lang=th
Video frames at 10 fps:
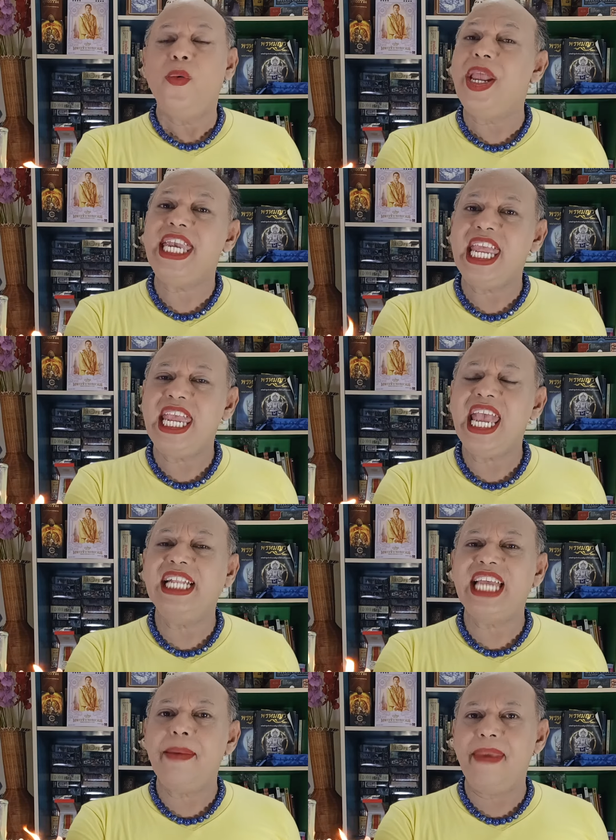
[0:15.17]
วันนี้อา
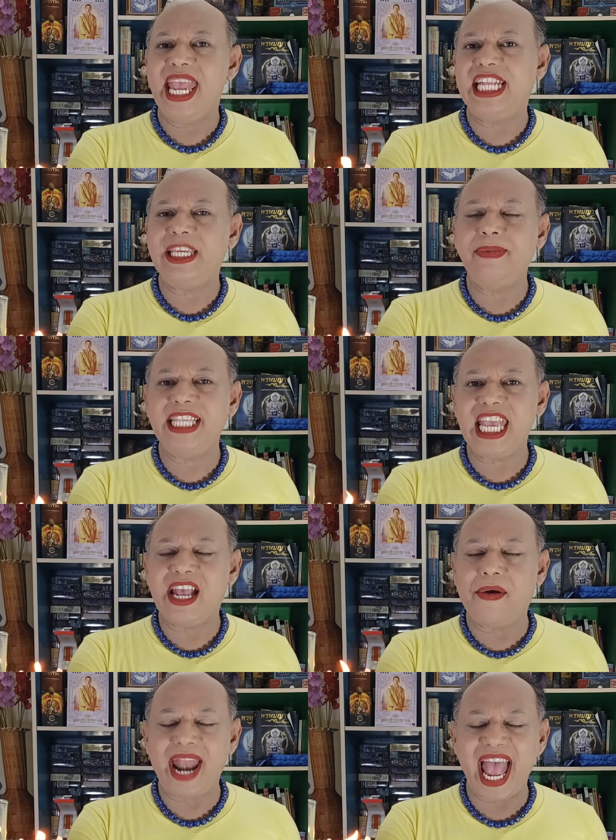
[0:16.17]
จารย์เบ จิ๊บซี
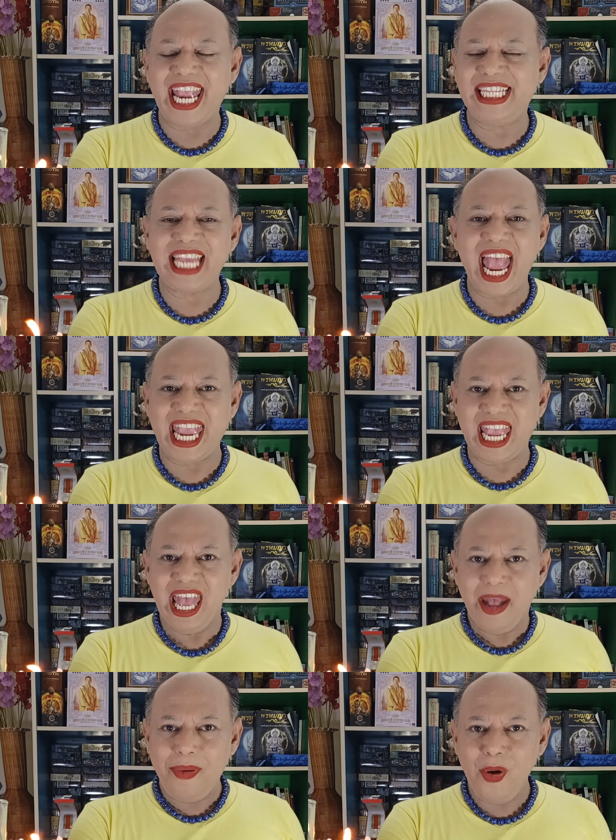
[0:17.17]
ใครใจ
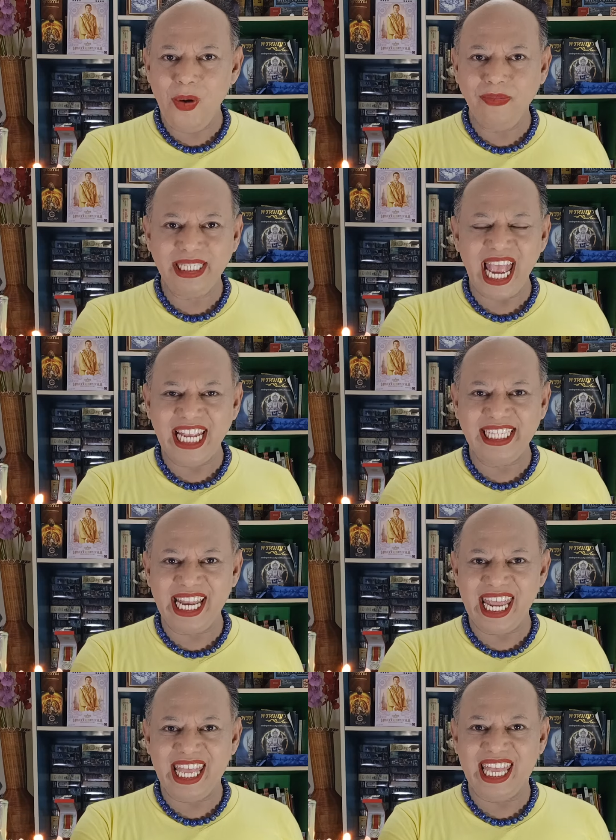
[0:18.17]
ภูมิใจเส
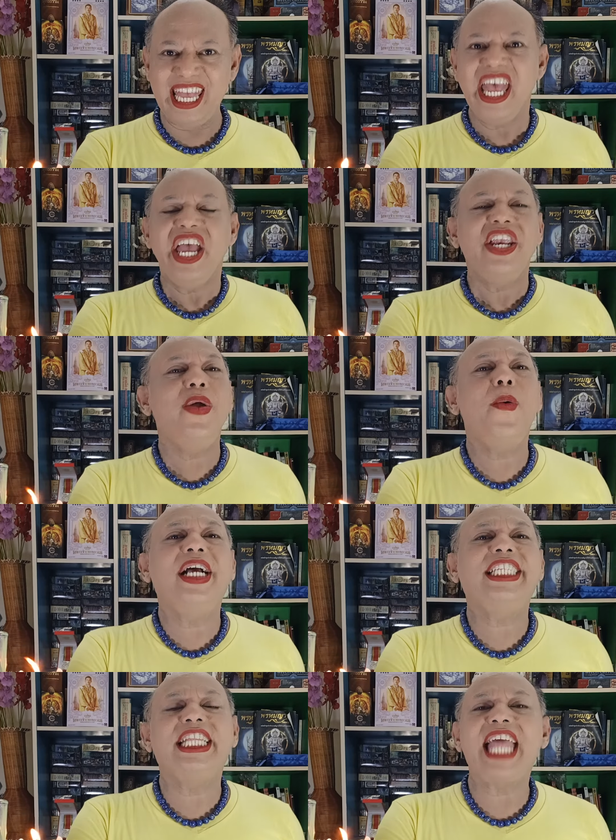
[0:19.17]
นอดวง
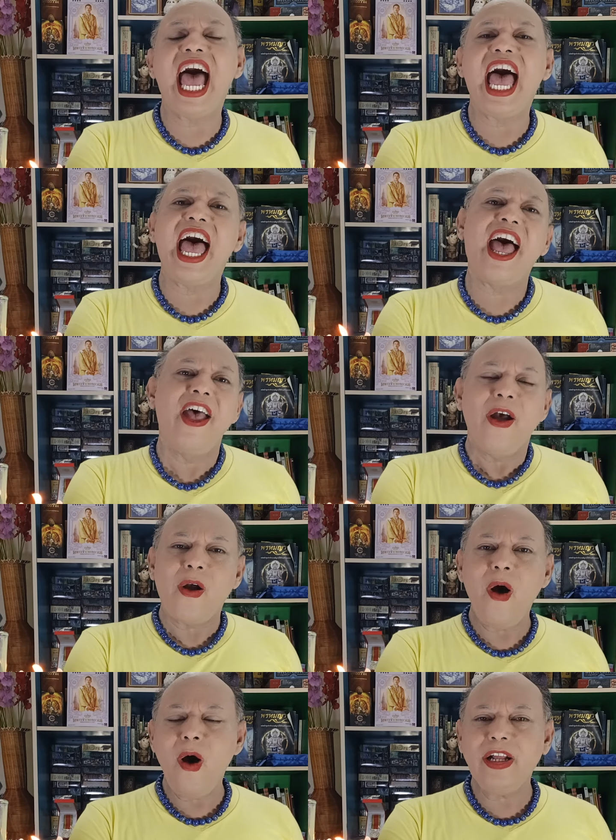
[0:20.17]
ชะตา
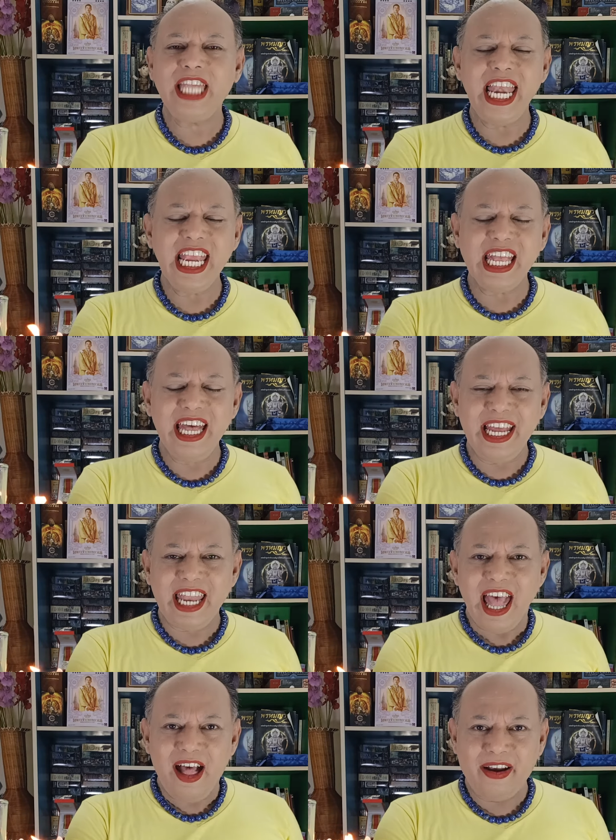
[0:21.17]
ของท่านที่เกิด
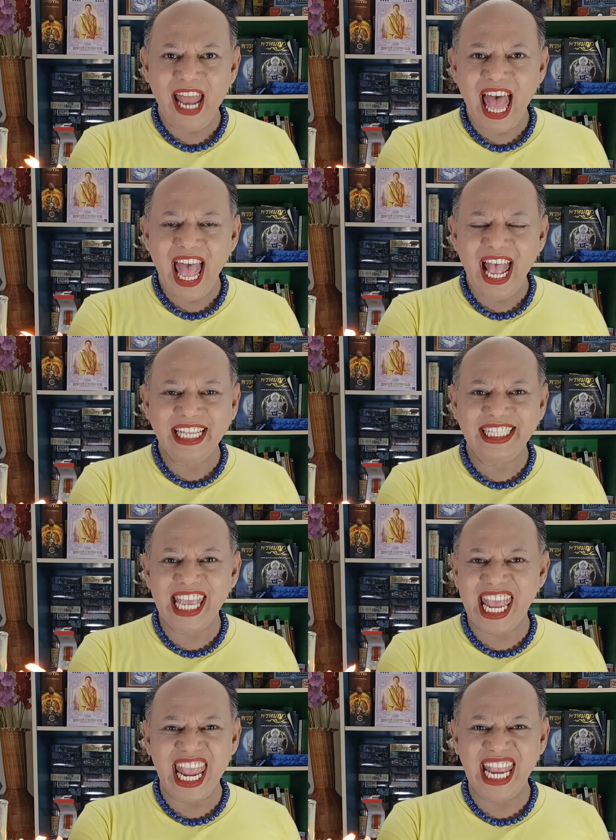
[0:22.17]
รา
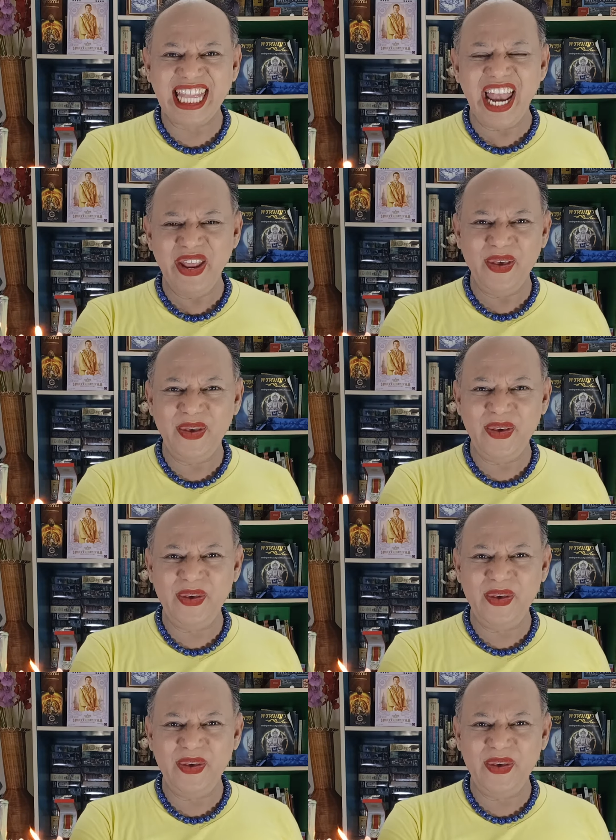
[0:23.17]
ศีธนู